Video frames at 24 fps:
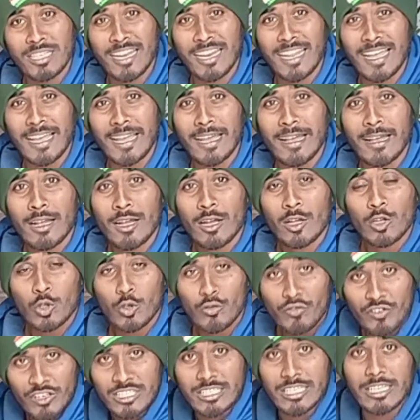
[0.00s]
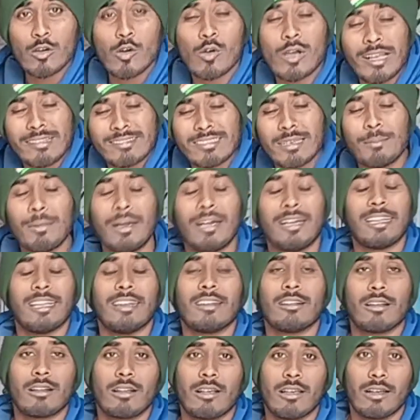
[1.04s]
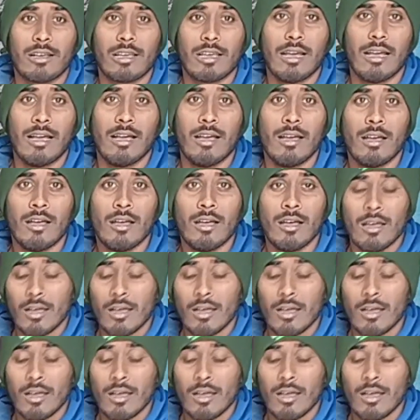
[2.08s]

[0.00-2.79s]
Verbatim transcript: भी जाना है तो फिजिक को कैसे मेंटेन करके रखा है